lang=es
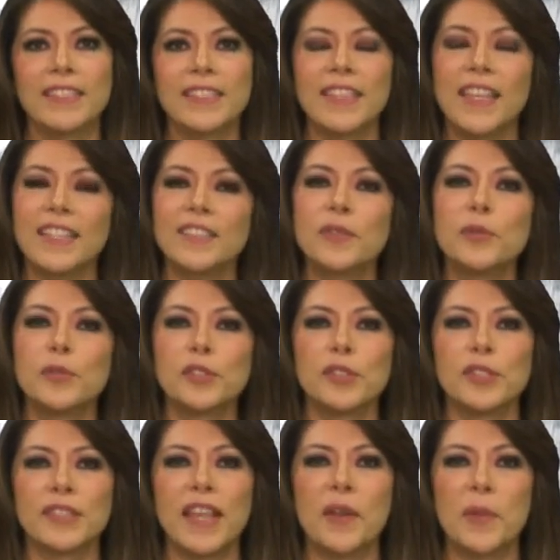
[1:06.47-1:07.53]
Es un
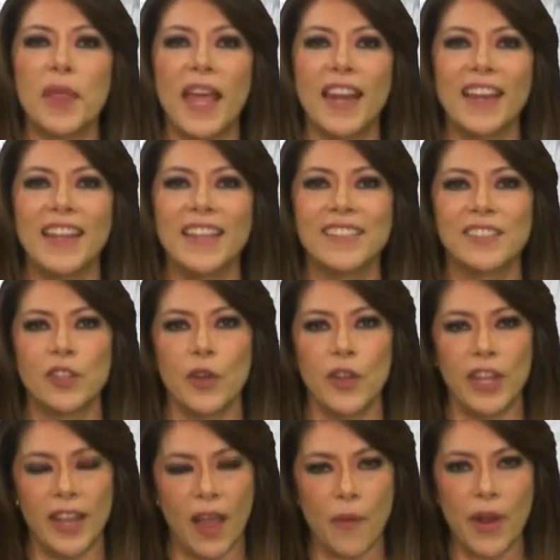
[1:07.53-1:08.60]
gusto saludarle.
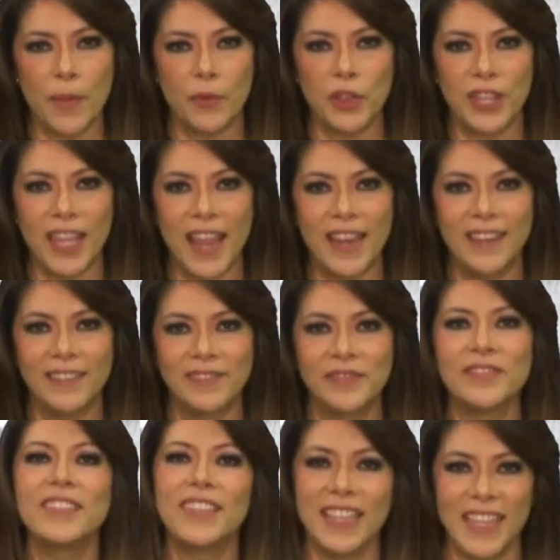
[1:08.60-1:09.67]
Soy Laura Montiel.
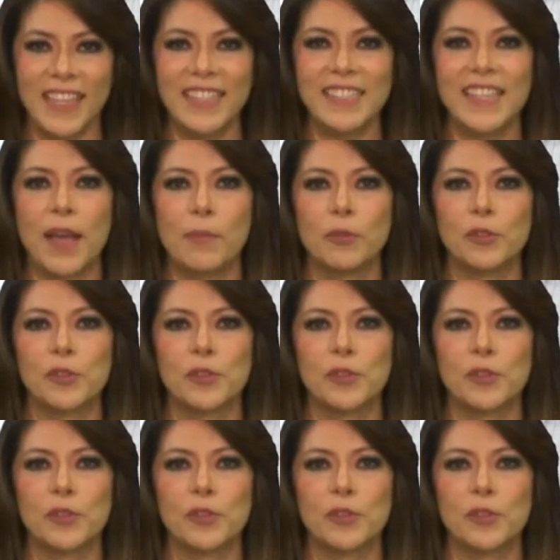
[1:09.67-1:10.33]
Iniciamos.